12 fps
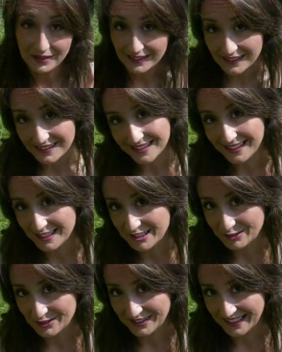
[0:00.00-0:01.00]
en práctica si
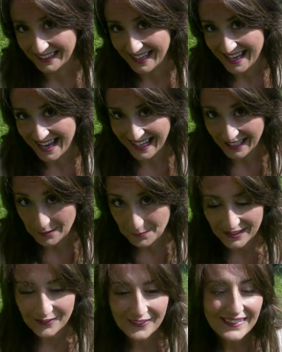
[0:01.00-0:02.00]
queréis que os crezca el
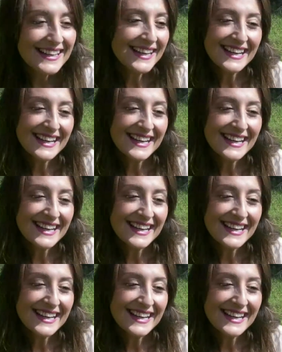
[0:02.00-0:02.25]
pelo.